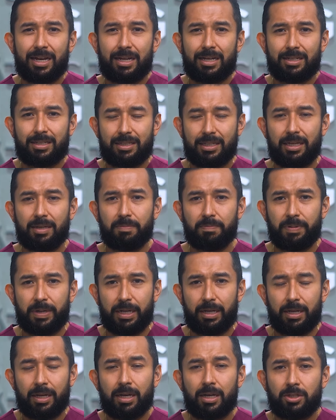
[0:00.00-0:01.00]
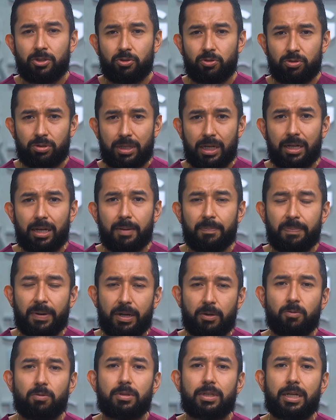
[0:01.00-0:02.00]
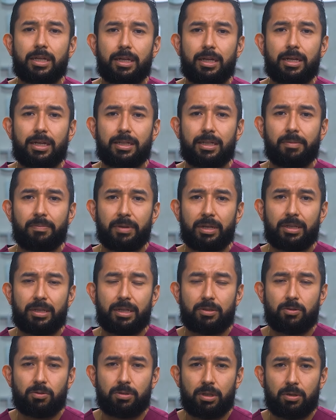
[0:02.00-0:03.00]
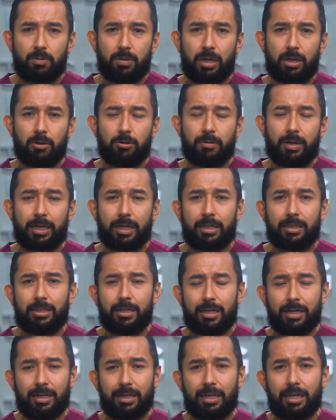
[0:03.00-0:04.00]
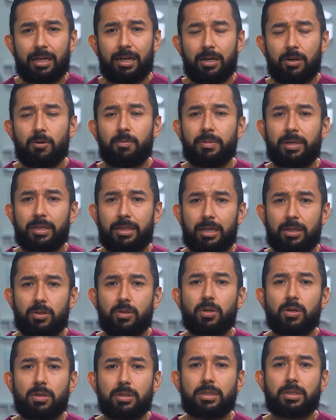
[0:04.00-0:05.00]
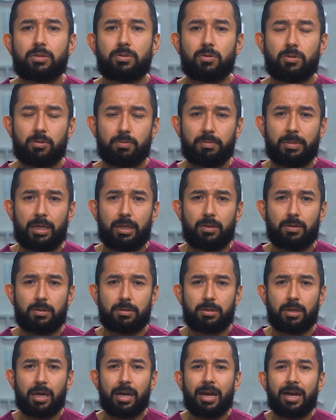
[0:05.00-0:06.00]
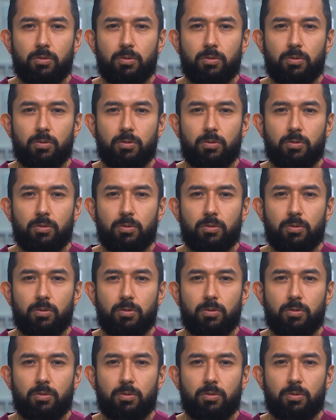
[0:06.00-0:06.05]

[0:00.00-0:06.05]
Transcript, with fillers: Siempre, si usted le pregunta directamente a su cirujano bariatra y le comenta todos estos miedos,